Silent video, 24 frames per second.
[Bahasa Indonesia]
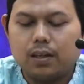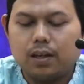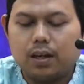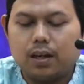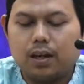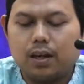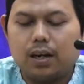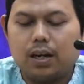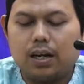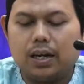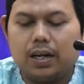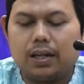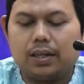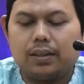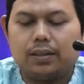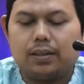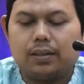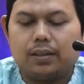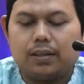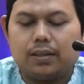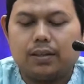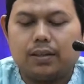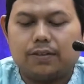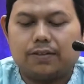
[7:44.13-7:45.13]
Qala
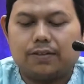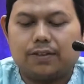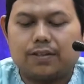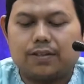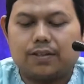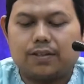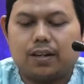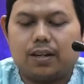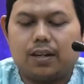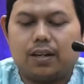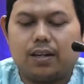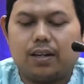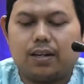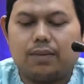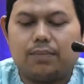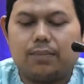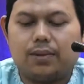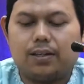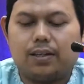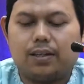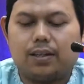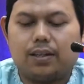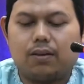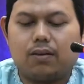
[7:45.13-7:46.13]
shalla
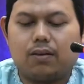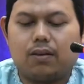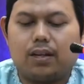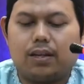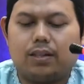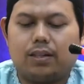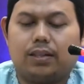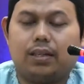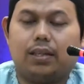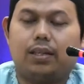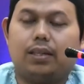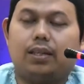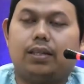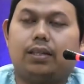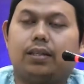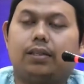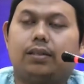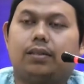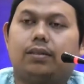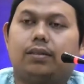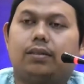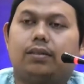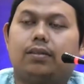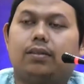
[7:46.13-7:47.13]
bina
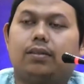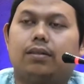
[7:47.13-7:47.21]
rak'atain.